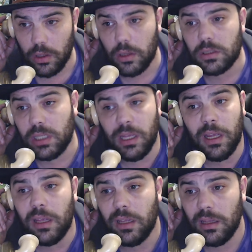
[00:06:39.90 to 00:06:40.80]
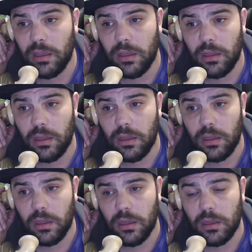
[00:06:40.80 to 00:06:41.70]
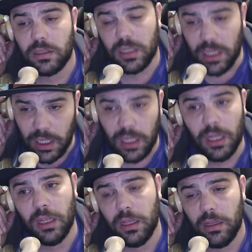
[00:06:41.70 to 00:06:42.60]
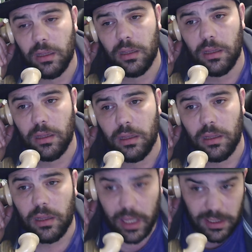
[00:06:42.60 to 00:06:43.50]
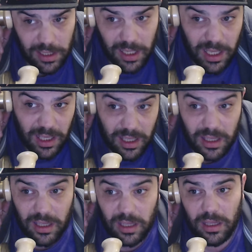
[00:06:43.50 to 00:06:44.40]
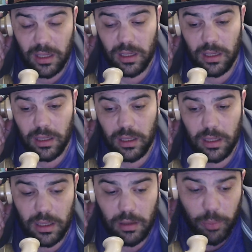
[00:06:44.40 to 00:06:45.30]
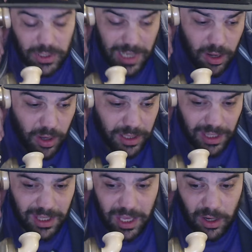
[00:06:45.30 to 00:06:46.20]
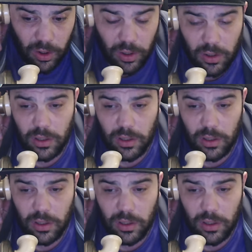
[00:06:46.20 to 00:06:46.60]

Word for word: Sí, sí, que sí, pues claro que te quiero.